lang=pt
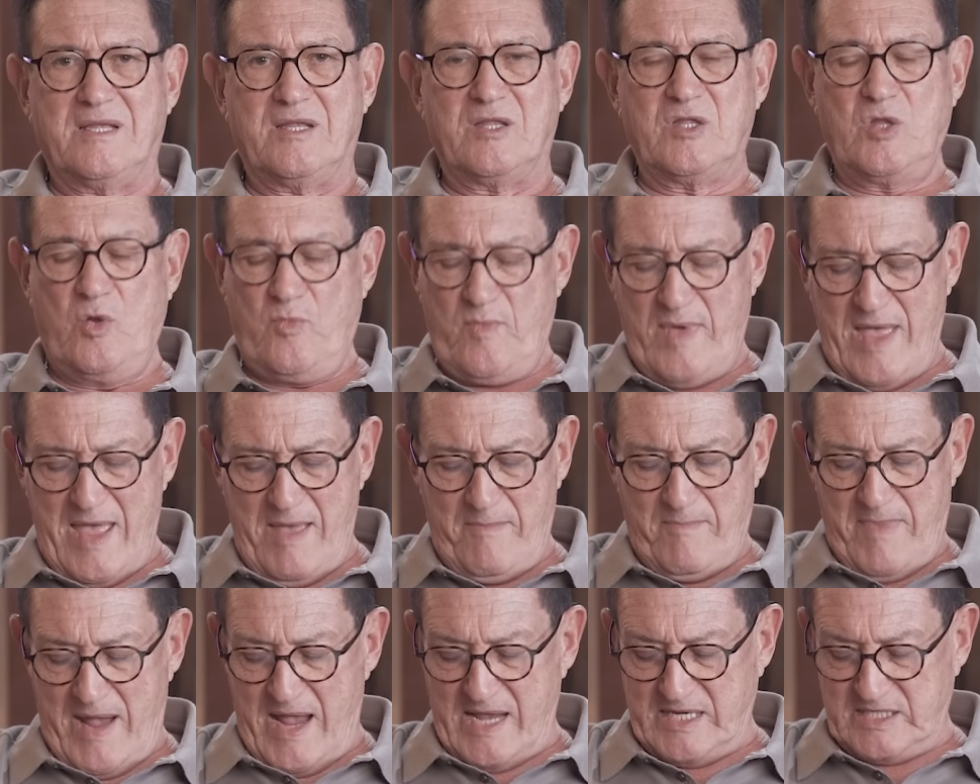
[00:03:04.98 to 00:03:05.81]
Não é
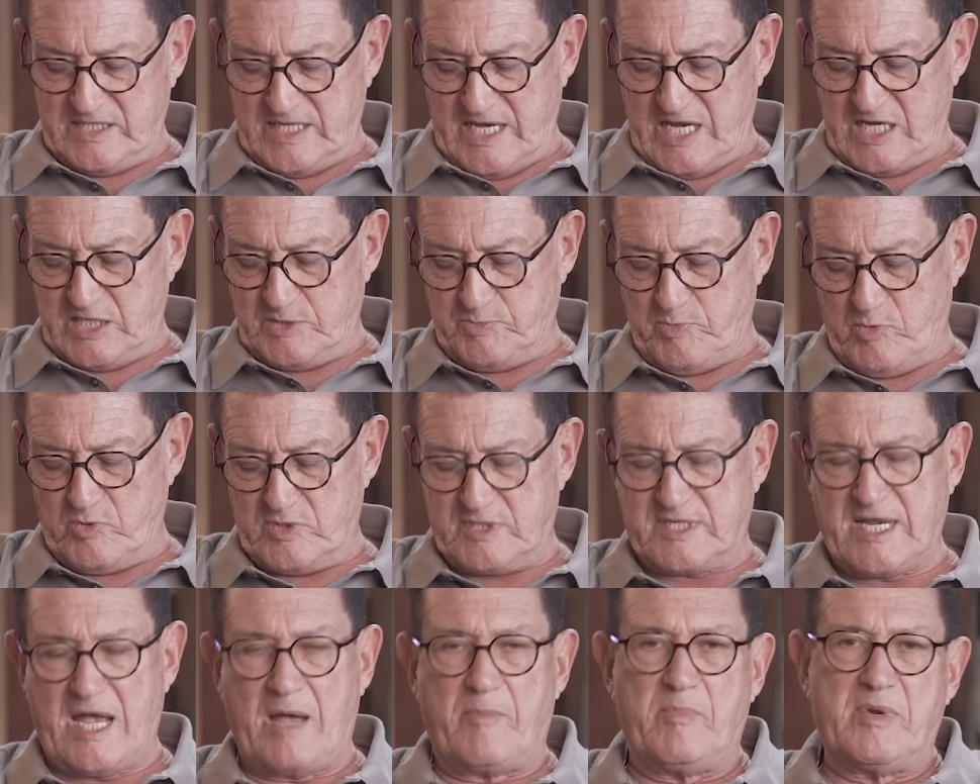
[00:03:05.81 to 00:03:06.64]
mais
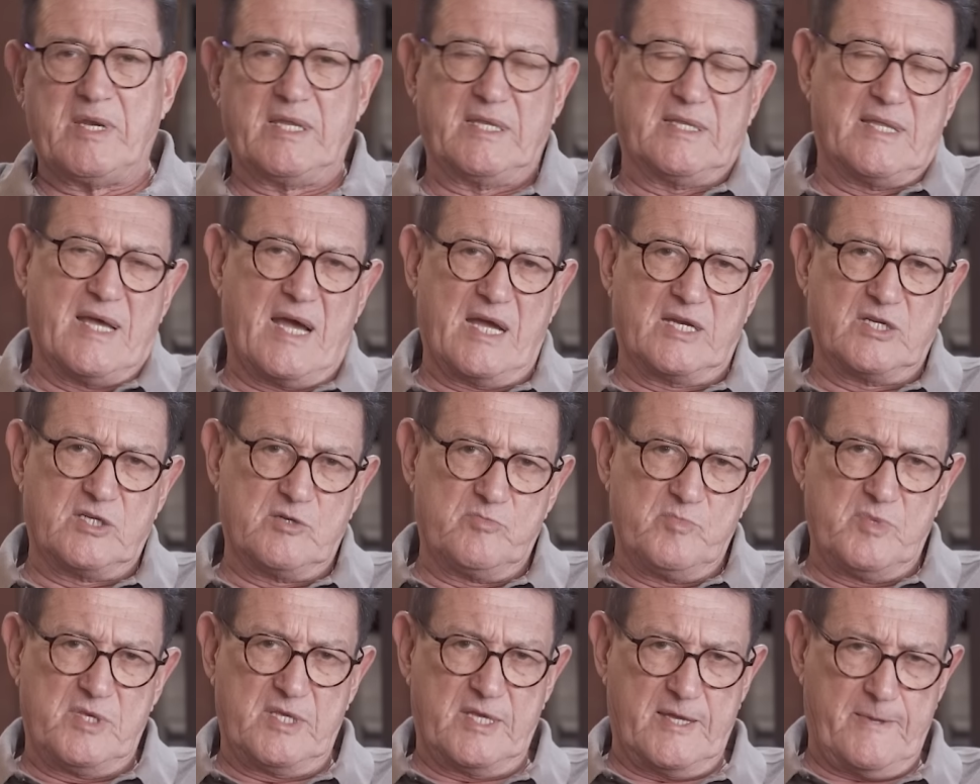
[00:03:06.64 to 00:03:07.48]
responsabilidade
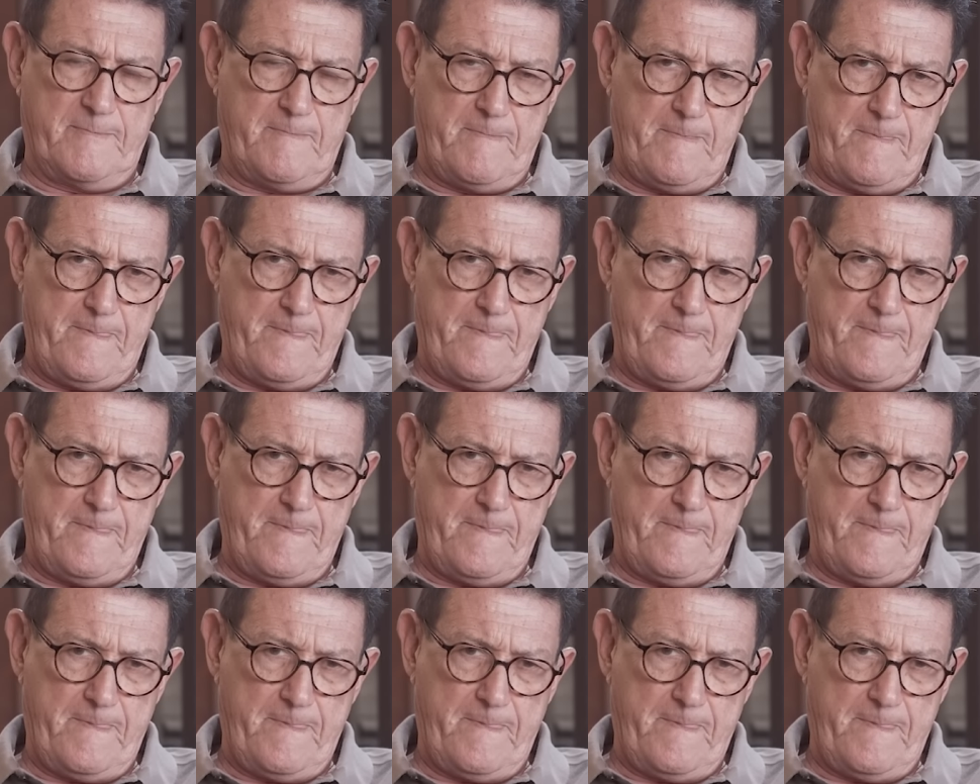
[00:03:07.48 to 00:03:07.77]
minha.